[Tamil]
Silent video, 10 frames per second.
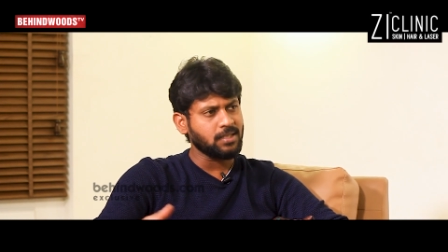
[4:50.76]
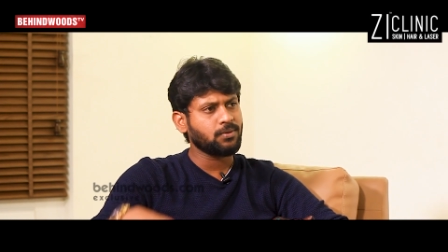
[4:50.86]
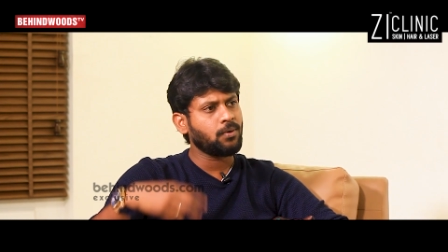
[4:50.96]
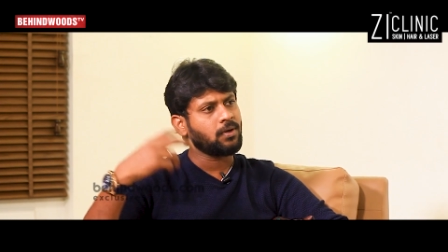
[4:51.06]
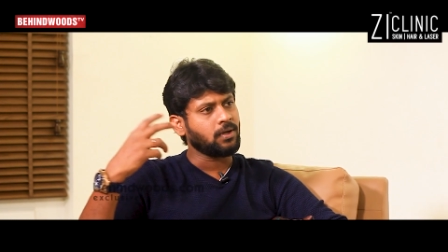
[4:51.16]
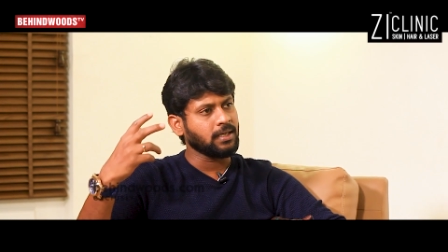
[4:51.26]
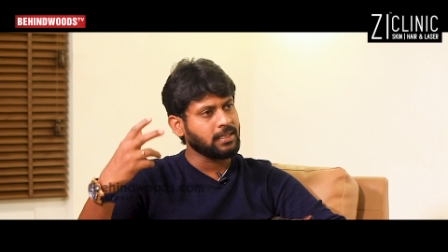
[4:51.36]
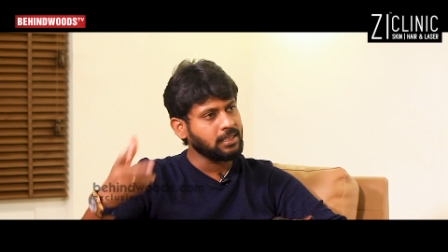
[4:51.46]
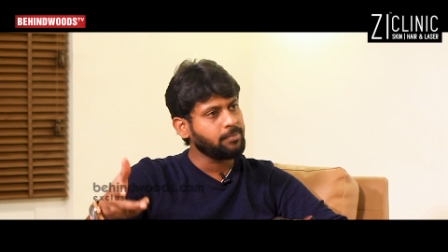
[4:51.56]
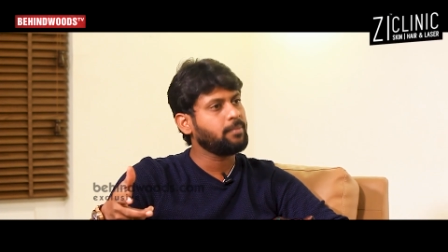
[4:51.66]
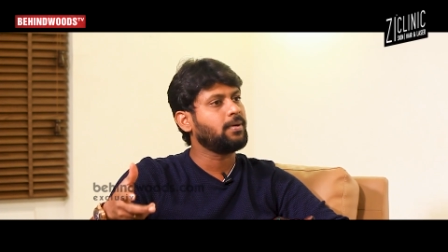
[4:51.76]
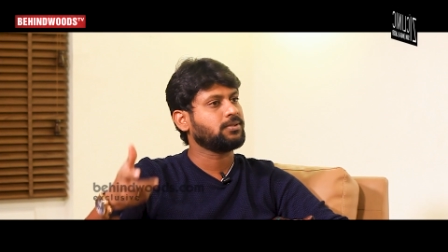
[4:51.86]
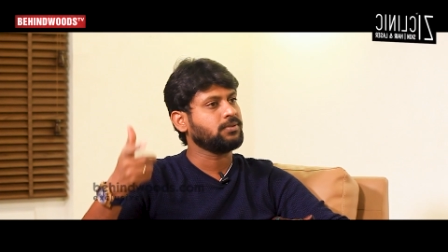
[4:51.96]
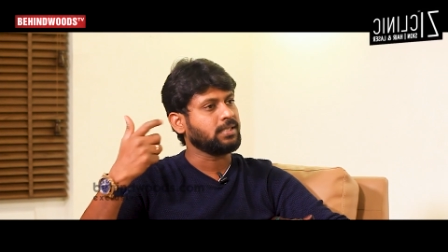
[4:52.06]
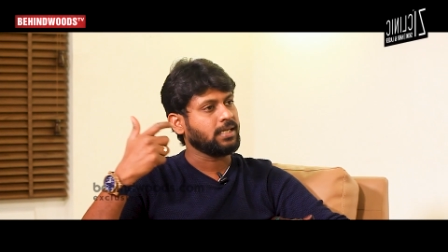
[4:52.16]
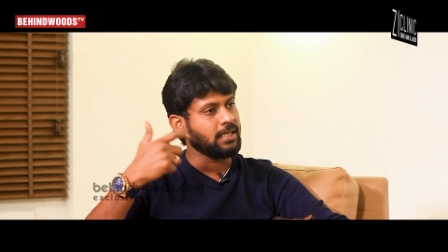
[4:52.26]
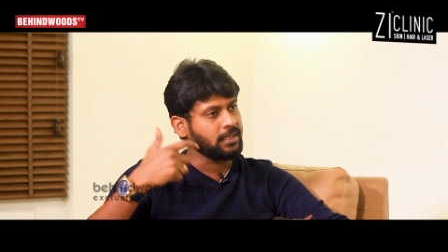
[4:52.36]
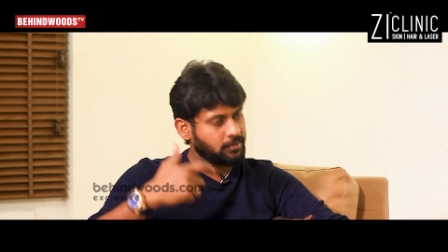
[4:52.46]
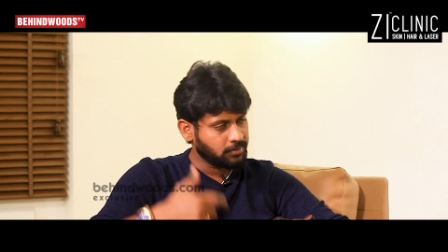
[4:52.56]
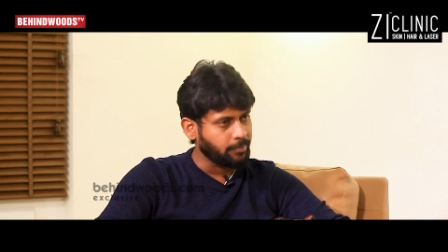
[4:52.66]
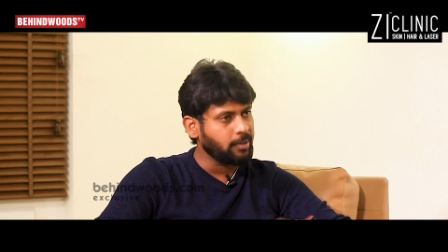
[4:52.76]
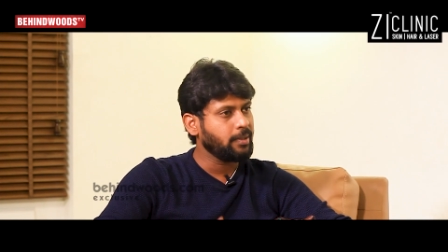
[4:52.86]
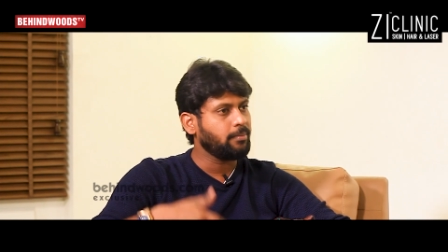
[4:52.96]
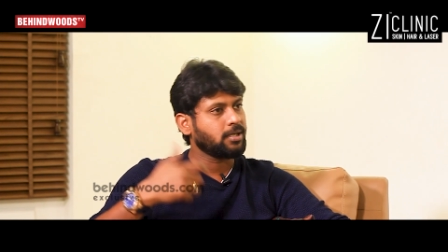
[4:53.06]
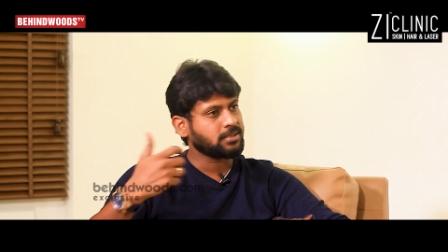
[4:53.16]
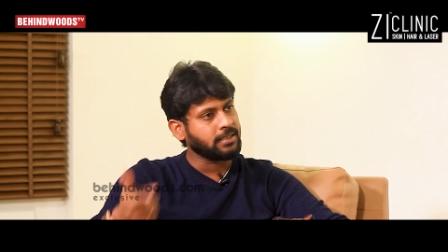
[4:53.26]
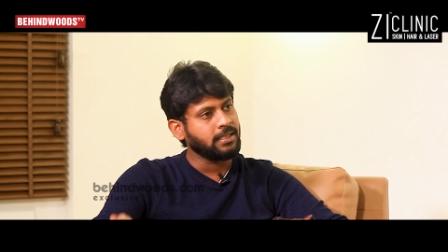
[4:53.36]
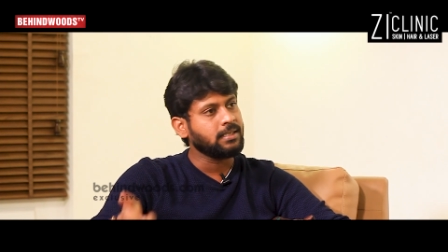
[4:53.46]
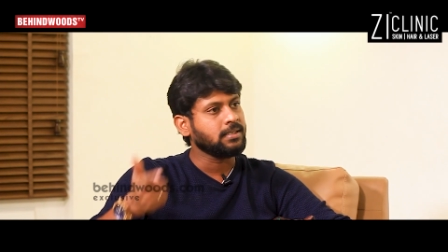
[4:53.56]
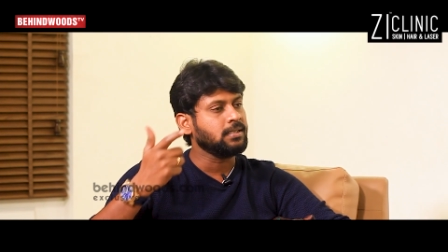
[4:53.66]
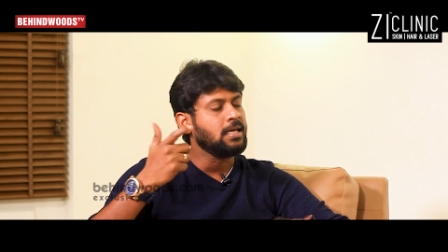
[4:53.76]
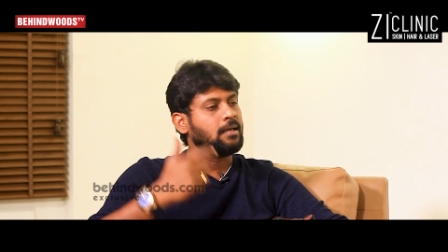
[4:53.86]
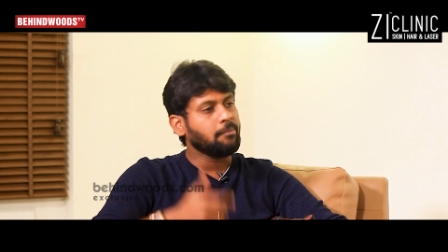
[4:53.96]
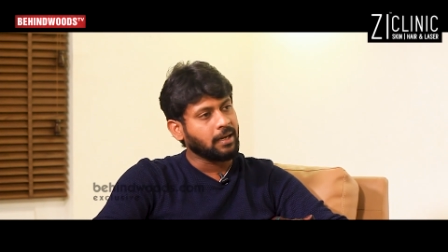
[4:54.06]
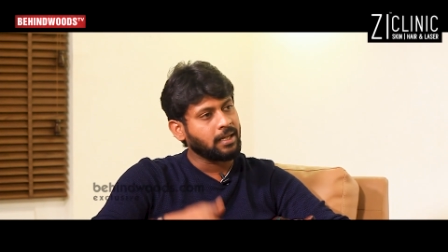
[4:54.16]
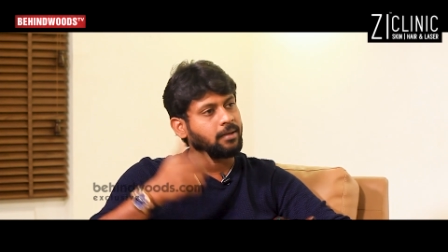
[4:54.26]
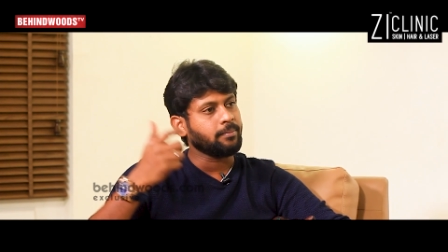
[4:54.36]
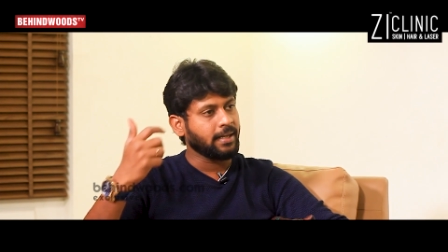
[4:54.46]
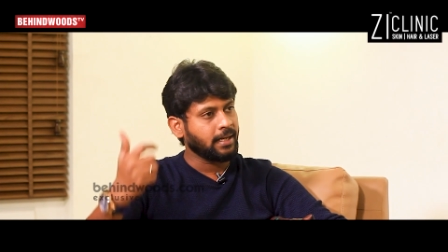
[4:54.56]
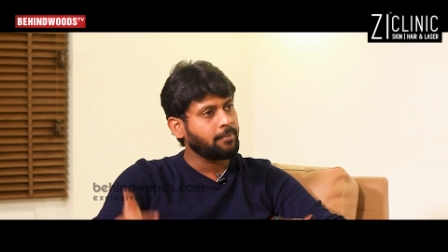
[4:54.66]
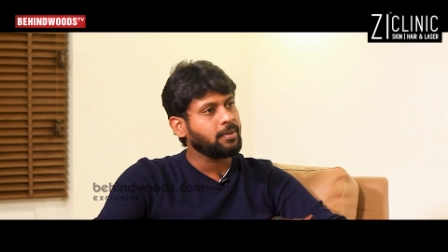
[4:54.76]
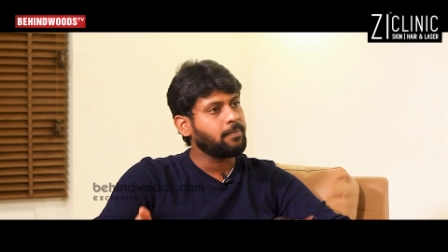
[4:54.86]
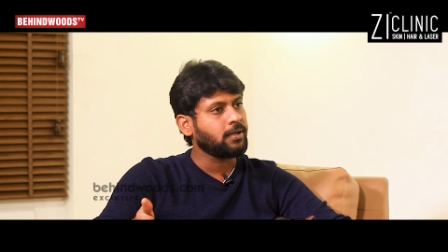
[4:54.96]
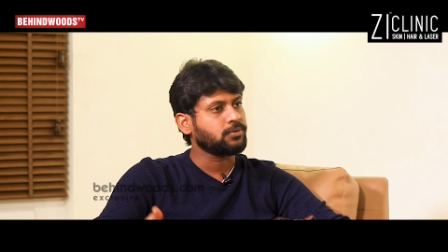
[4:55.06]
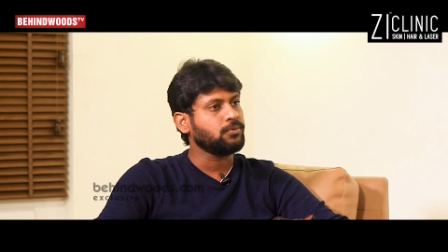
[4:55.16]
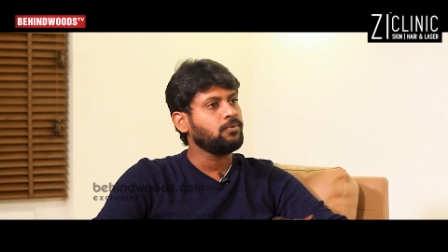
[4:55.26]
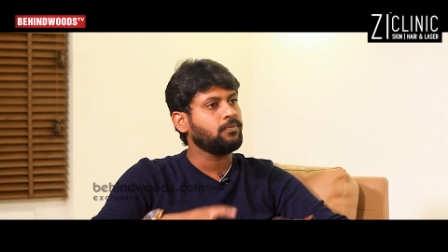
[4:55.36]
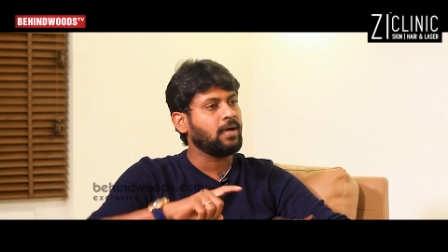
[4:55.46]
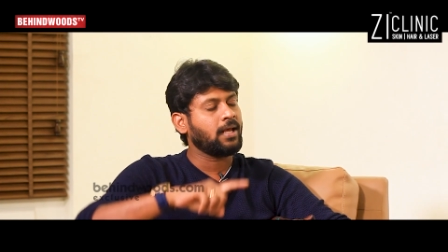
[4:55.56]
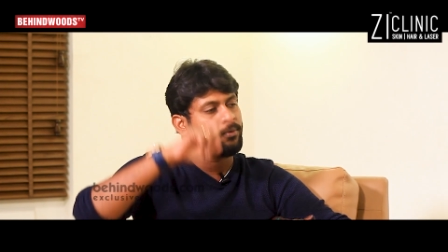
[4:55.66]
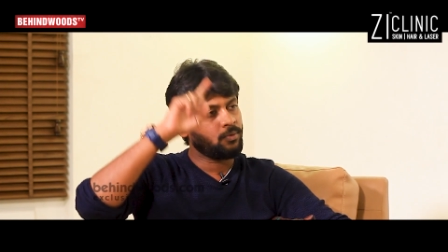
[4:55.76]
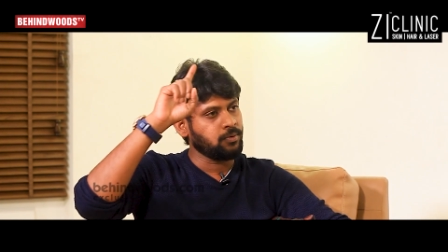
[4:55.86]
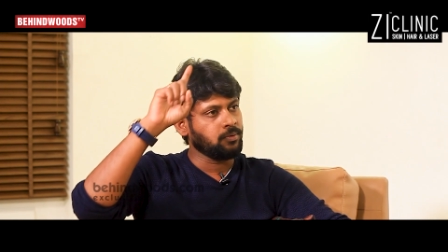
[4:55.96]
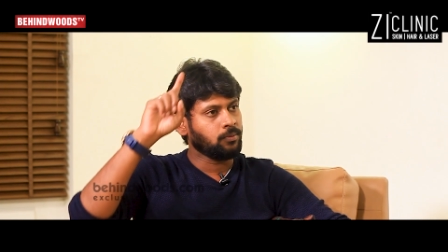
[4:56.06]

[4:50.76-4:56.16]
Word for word: ஸோ ஹிந்தி பிக் பாஸும் சரி தமிழ் பிக் பாஸ் தெலுங்கு மலையாளம் எல்லா பிக் பாஸும் வேற ஒரு